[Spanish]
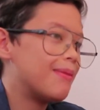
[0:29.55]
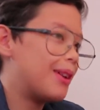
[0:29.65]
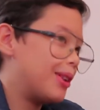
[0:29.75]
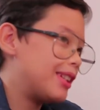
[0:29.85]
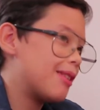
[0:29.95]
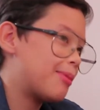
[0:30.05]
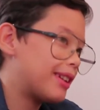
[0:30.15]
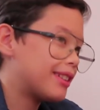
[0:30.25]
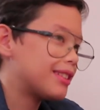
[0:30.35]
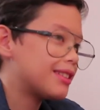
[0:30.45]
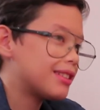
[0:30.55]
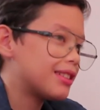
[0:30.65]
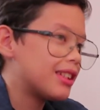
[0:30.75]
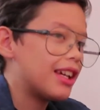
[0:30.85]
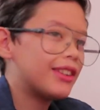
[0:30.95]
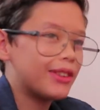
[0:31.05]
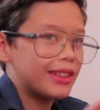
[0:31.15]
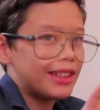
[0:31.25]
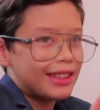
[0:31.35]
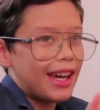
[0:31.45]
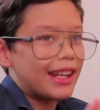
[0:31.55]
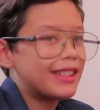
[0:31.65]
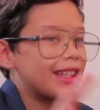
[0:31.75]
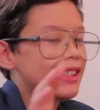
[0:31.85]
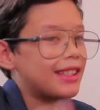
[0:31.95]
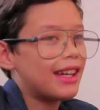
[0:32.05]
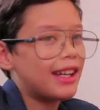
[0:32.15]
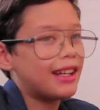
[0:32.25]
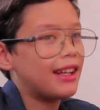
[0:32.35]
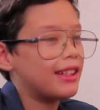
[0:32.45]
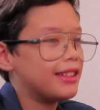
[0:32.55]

me dolía, pues. Entonces intentaba rechazarla.